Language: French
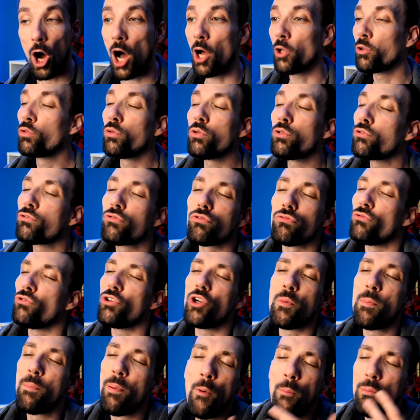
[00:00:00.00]
à toutes
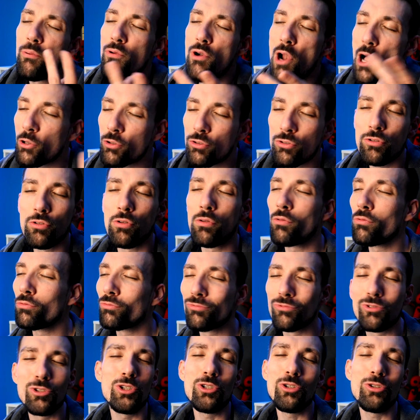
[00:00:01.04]
les populations
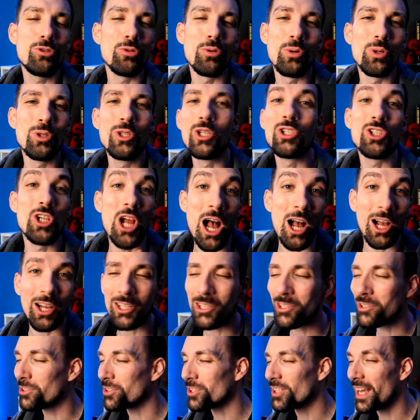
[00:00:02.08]
dites déjà à
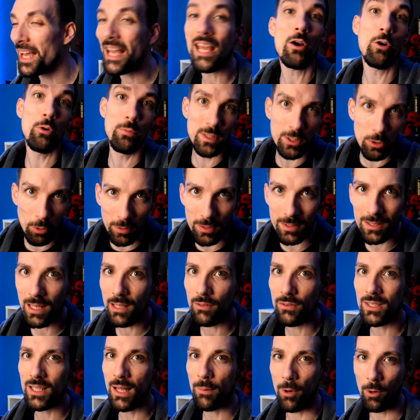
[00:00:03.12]
risque et aux minorité
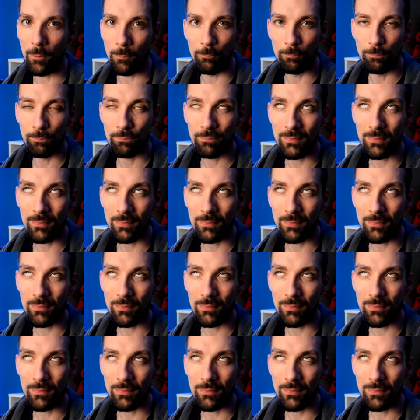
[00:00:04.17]
évidemment.